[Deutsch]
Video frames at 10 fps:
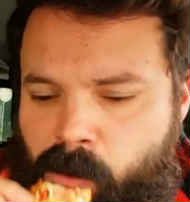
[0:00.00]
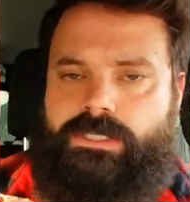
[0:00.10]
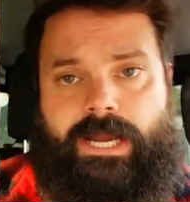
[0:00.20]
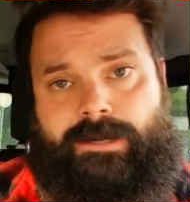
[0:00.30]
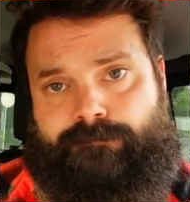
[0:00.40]

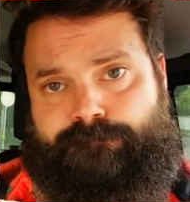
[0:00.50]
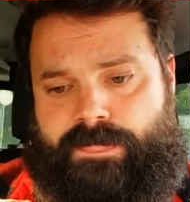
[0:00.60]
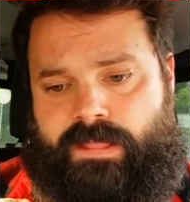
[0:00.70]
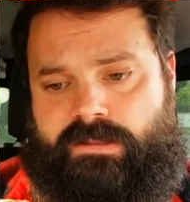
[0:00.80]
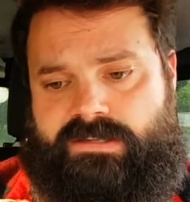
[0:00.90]
Ja,
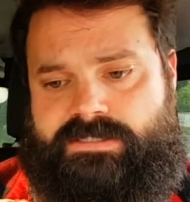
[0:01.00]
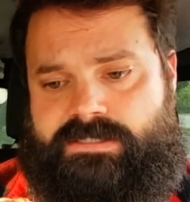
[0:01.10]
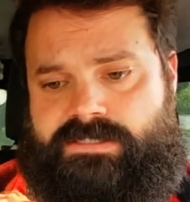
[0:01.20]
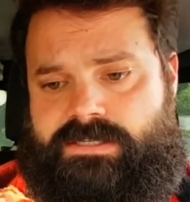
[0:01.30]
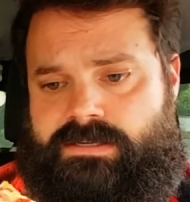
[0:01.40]
das
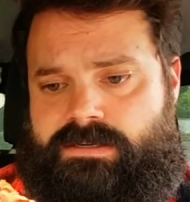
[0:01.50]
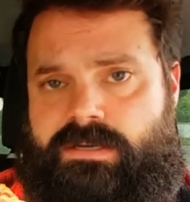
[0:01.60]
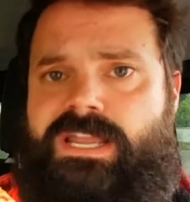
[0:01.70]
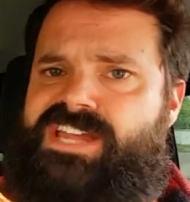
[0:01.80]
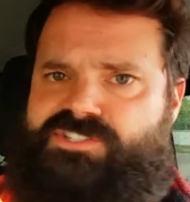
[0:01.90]
ist äh,
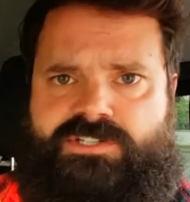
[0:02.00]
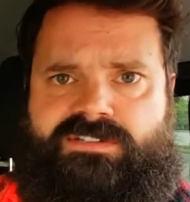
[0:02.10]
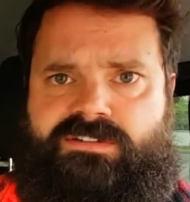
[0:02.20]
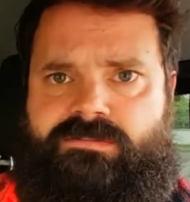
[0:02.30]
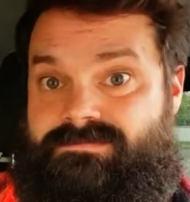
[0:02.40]
ein
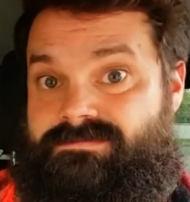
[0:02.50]
Käseschnitzel.